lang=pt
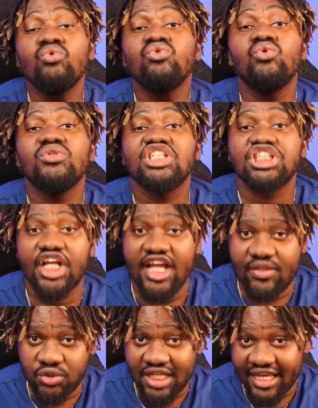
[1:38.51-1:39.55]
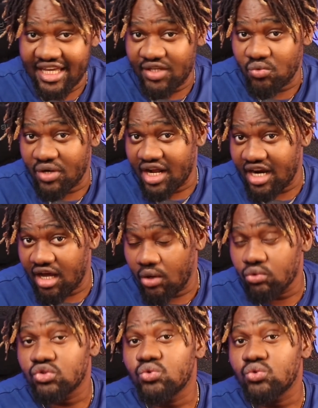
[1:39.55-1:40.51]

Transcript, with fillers: Um dos inscritos daqui do canal